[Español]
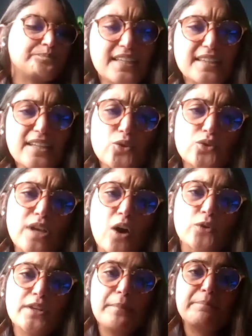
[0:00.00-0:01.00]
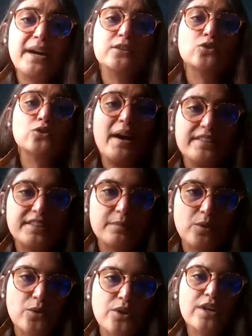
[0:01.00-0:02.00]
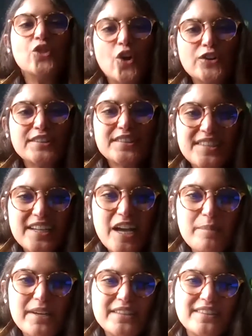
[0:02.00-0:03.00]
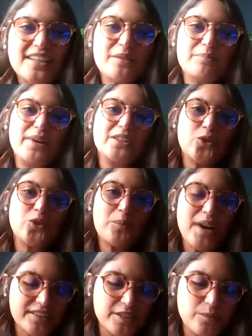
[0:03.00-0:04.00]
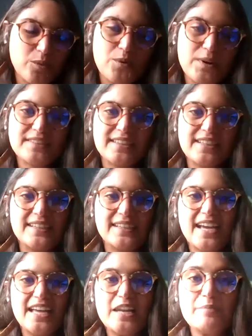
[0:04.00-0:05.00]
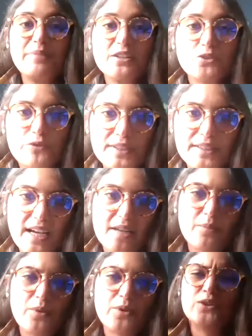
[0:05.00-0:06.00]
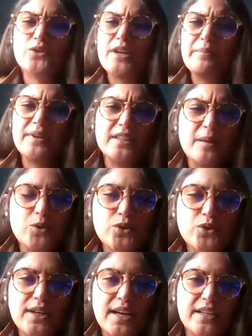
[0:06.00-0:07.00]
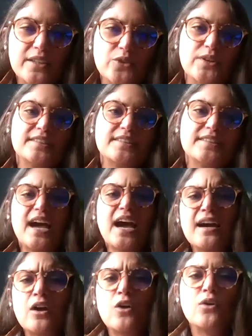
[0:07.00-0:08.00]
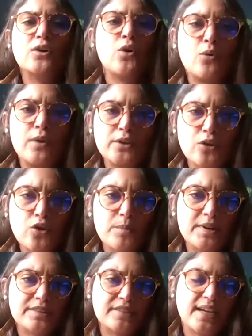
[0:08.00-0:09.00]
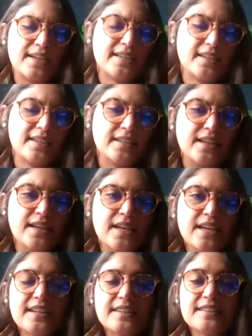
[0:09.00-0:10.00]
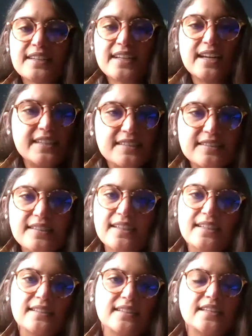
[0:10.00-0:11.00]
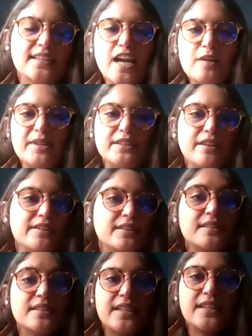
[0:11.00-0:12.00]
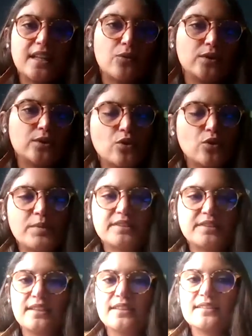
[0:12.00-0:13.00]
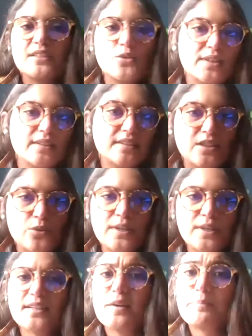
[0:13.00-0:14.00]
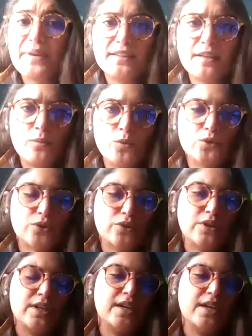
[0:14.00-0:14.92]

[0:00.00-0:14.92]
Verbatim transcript: tiene asociado un impacto máximo. No necesariamente el impacto máximo va a ser el impacto final, porque esto depende mucho de la gestión que se haga o de los acuerdos comerciales que, que se realicen. Generalmente a veces se llegan acuerdos comerciales de 50-50, depende mucho